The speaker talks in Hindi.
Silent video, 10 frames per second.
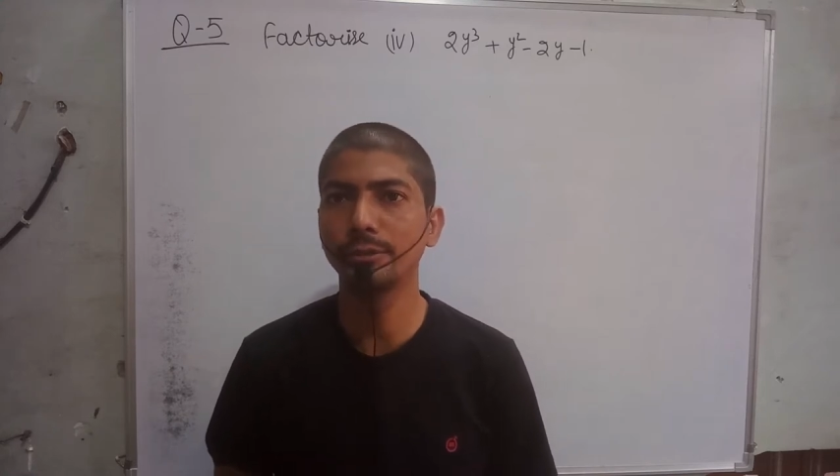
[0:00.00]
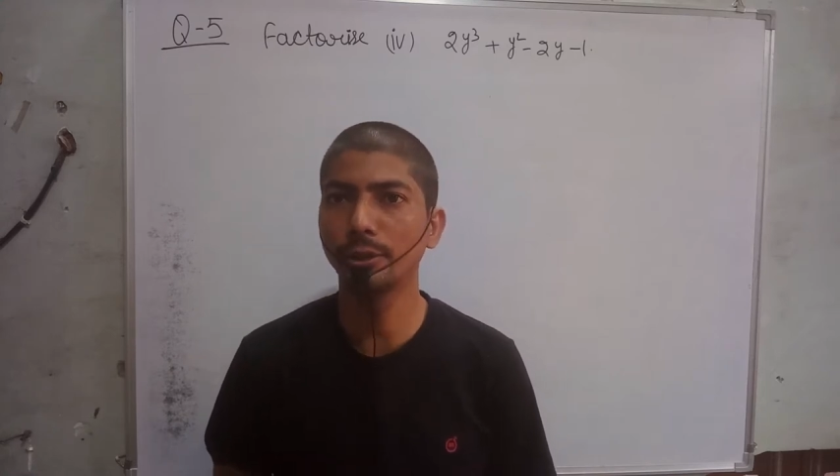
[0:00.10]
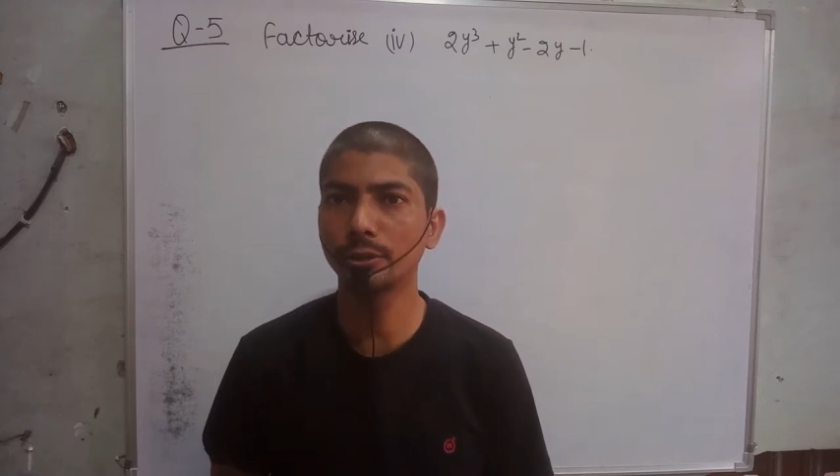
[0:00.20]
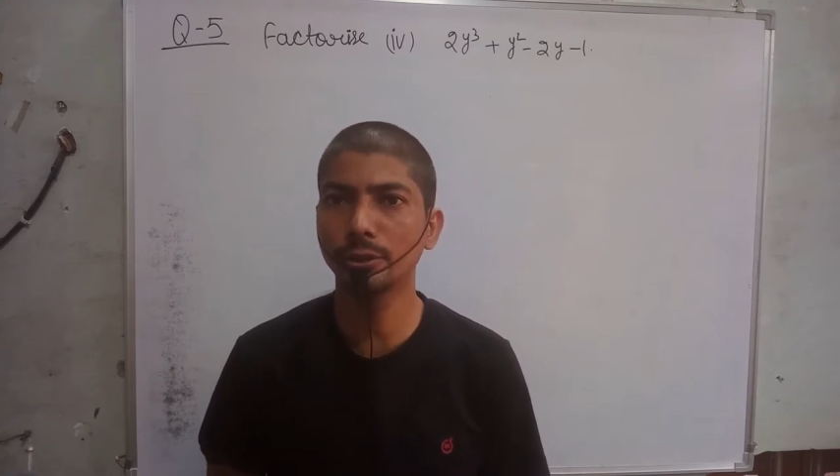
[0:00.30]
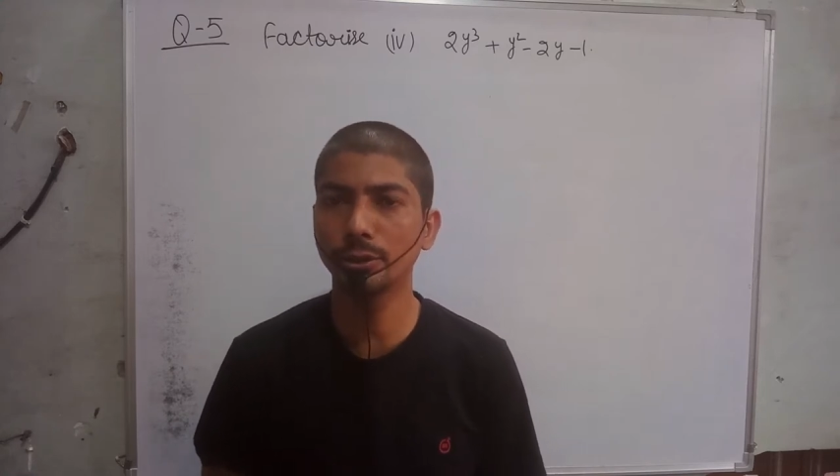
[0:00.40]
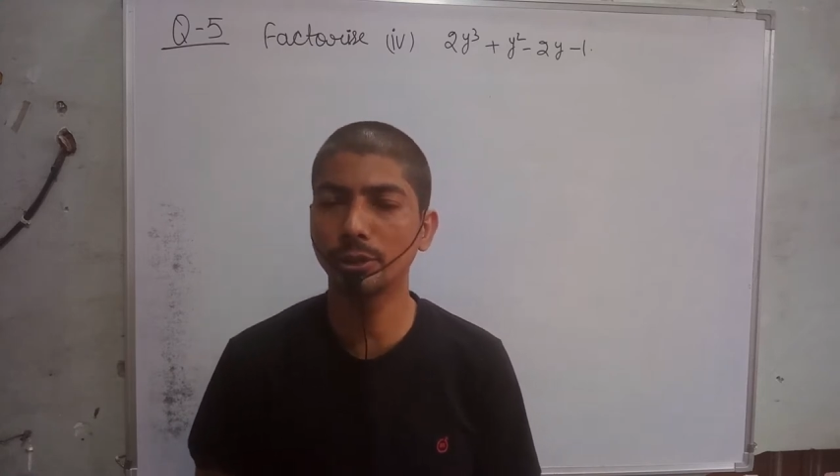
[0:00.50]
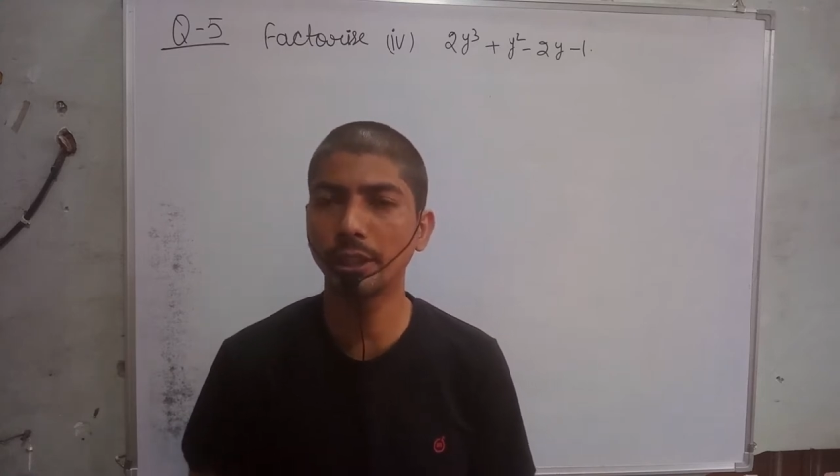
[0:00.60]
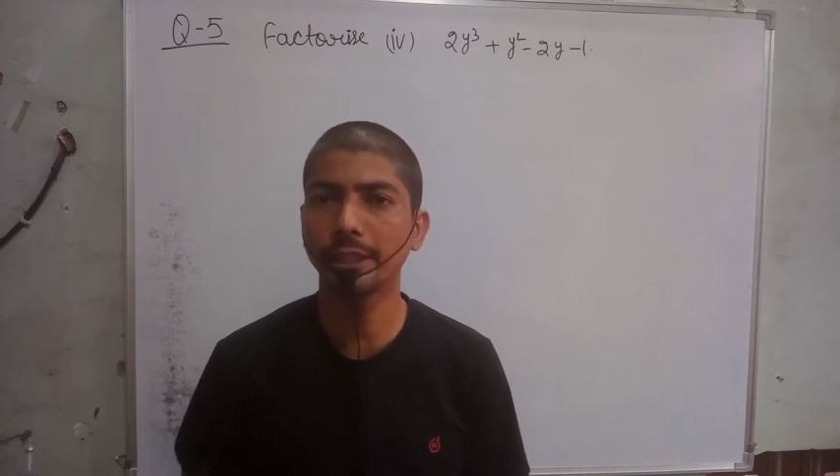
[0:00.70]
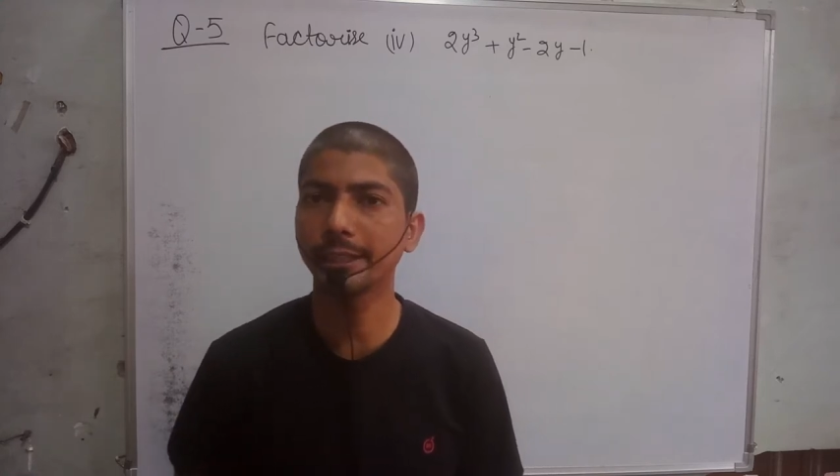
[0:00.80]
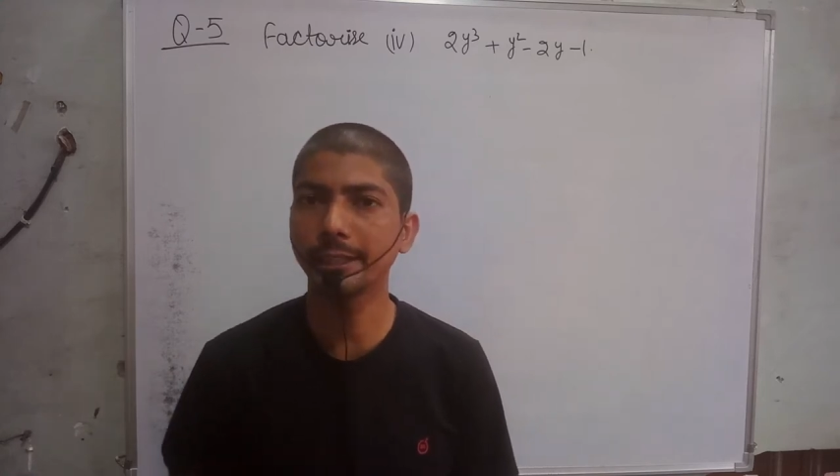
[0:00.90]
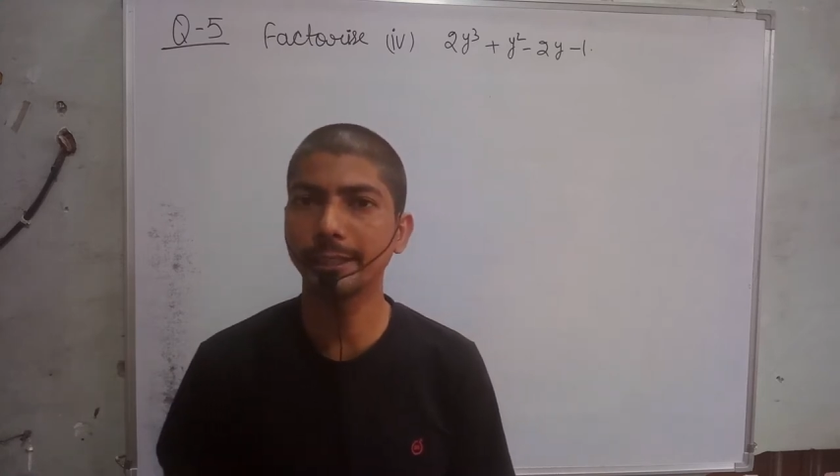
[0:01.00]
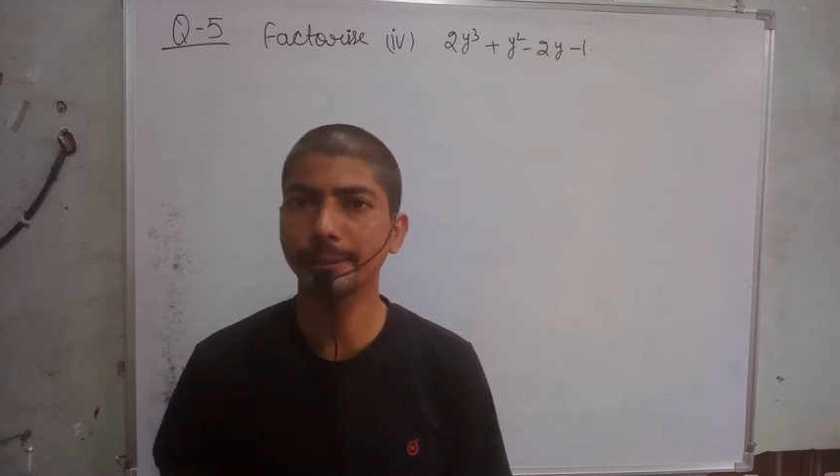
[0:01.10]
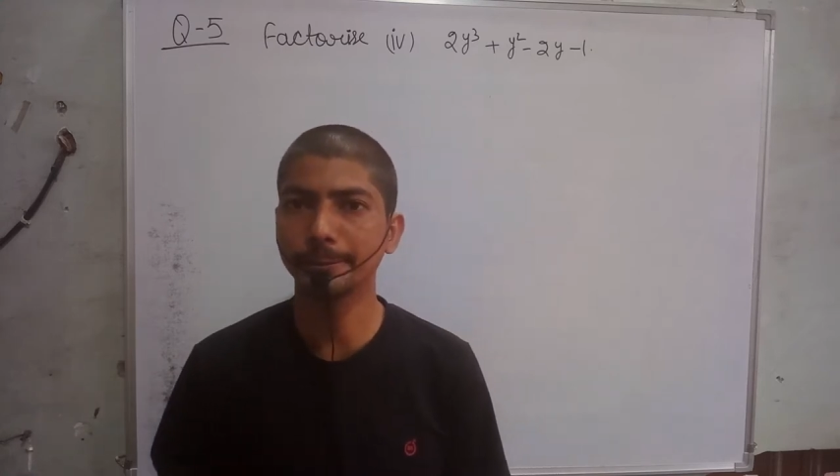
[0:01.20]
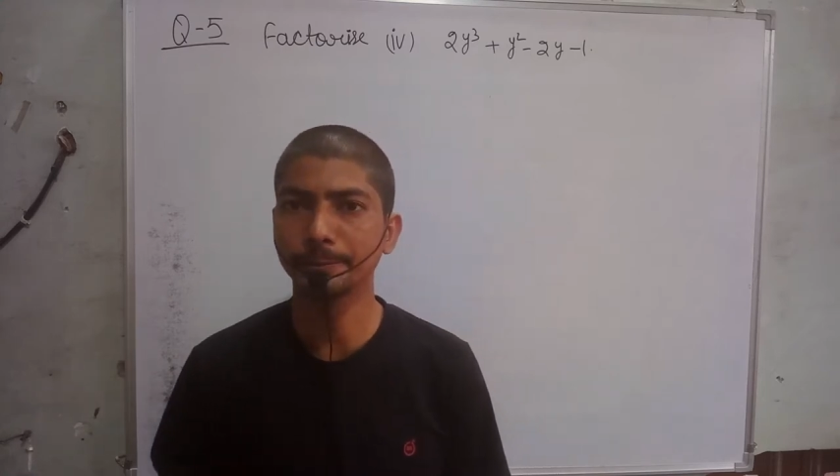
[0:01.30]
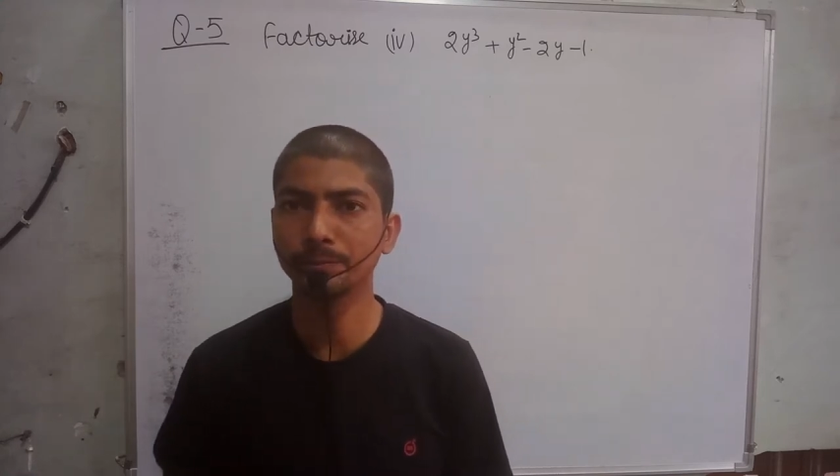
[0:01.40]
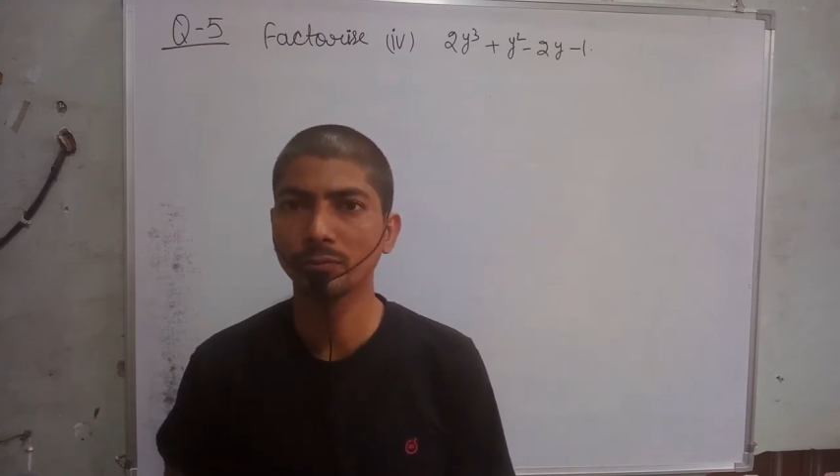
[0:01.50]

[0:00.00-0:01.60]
फोर्थ क्वेश्चन लेकर के आया हूँ